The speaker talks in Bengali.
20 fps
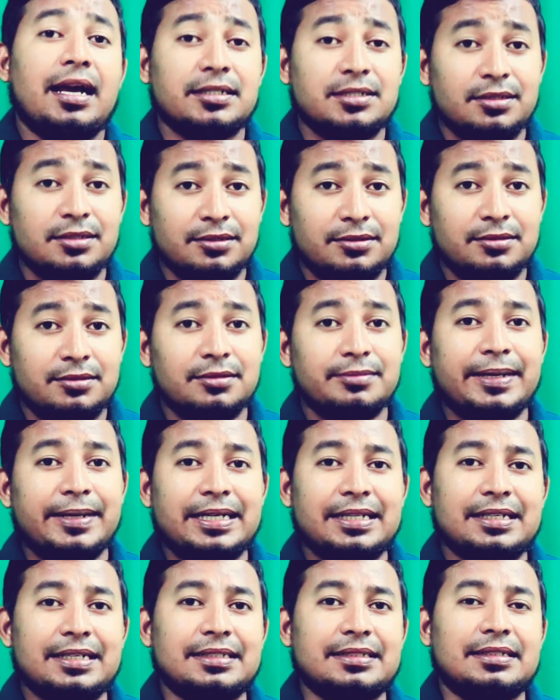আসলো
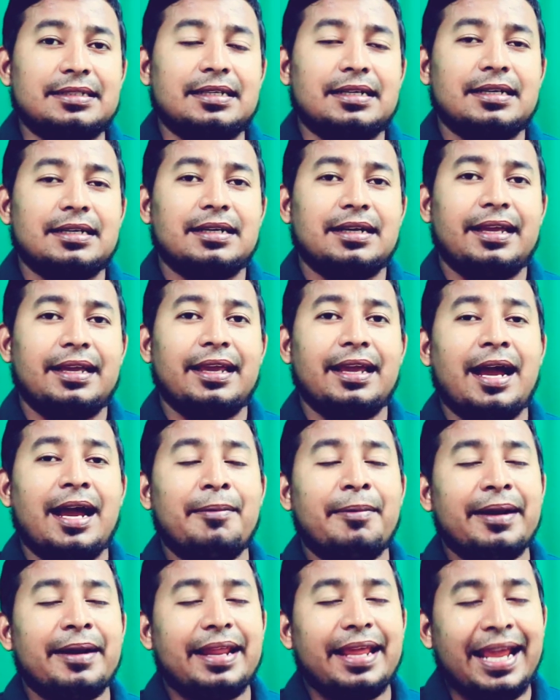কুরবানির ঈদ
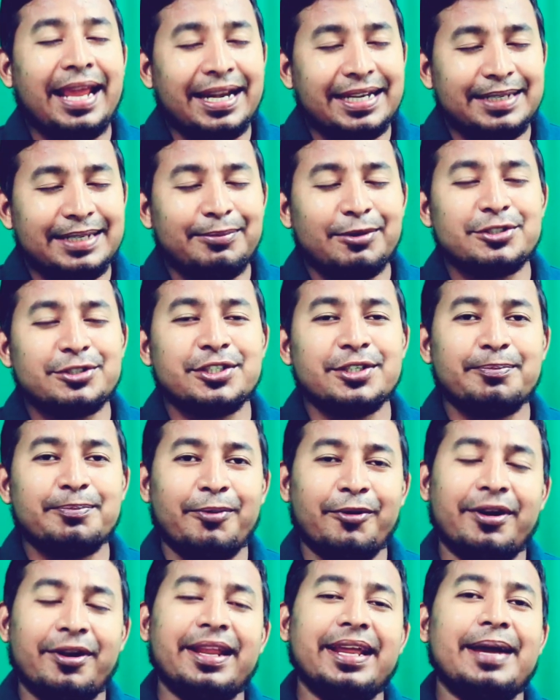আবার একটি বছর
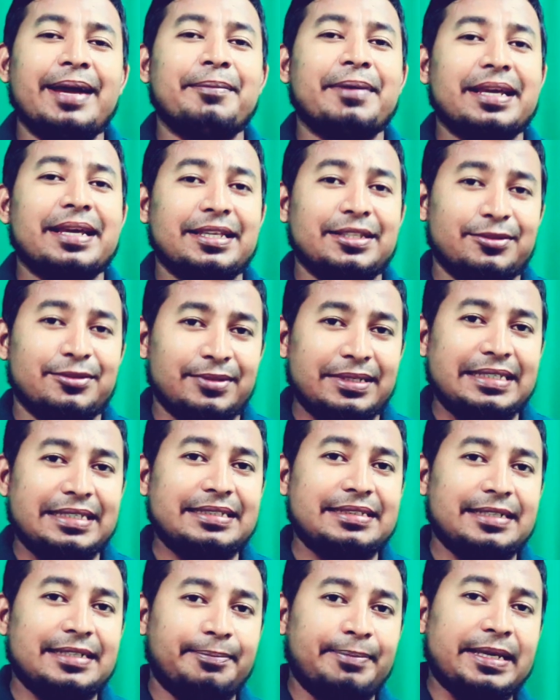পরে আমরা কিন্তু এই
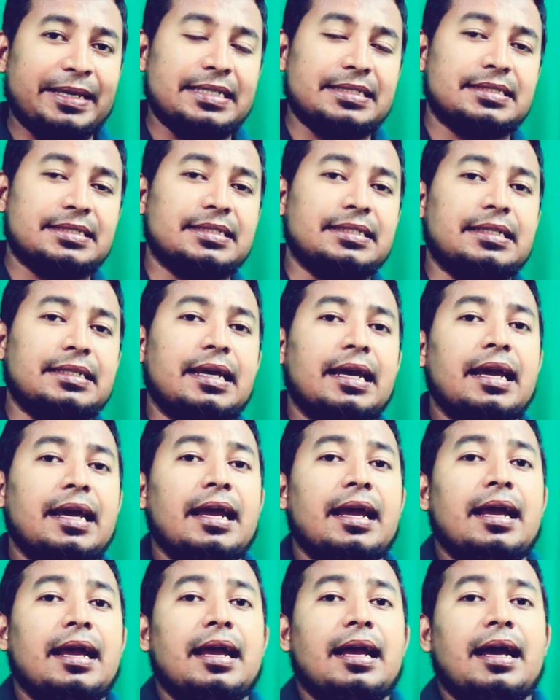ঈদটা পেয়েছি
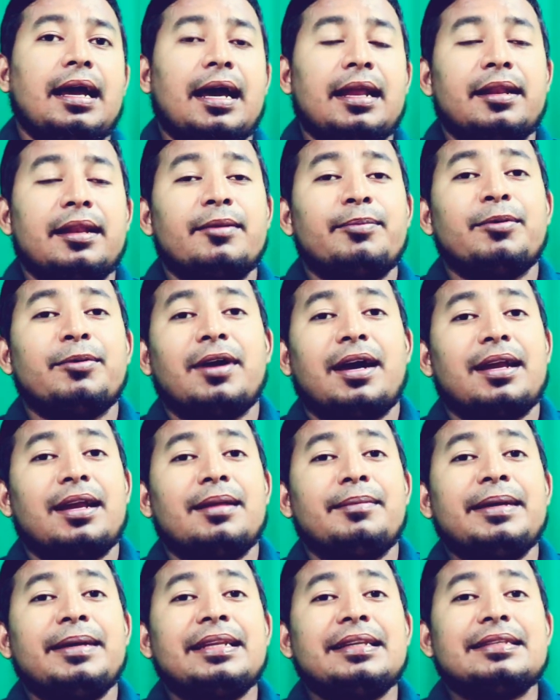আল্লাহ রবুল্লা
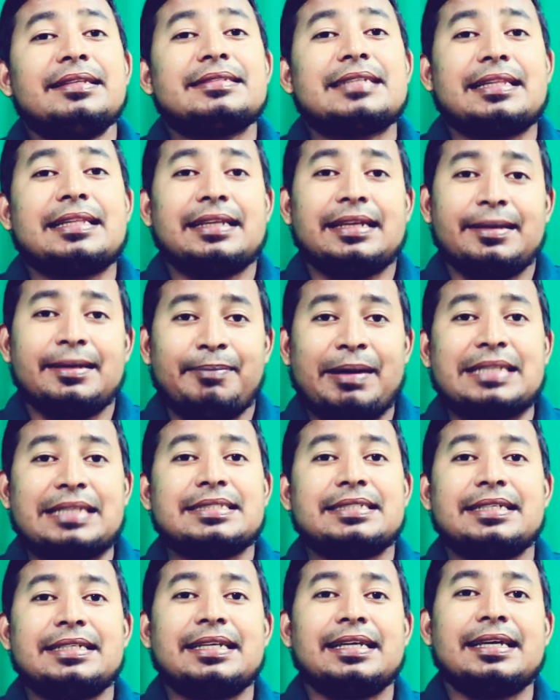আলমিন যাদেরকে
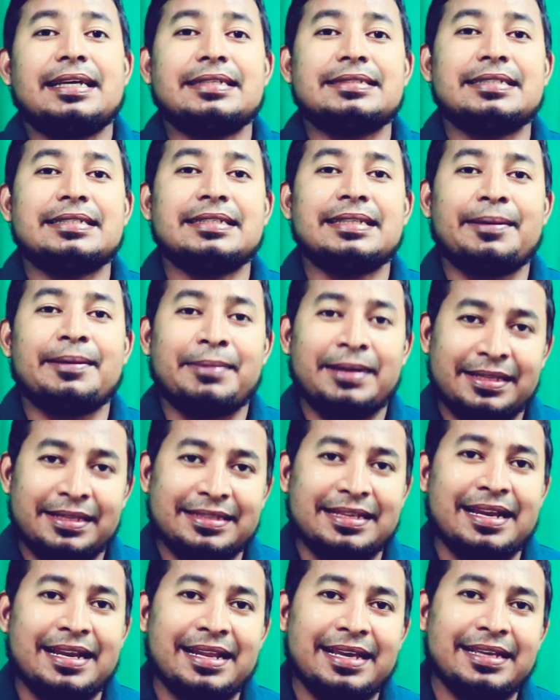বাঁচিয়ে রেখেছেন আমরা
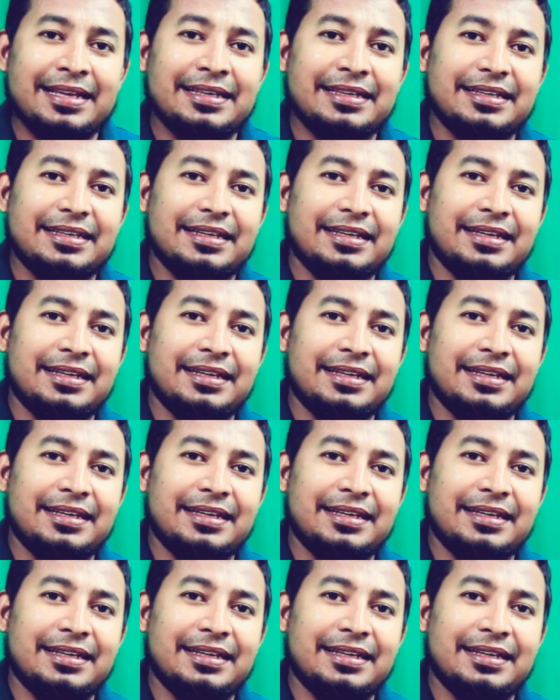তারাই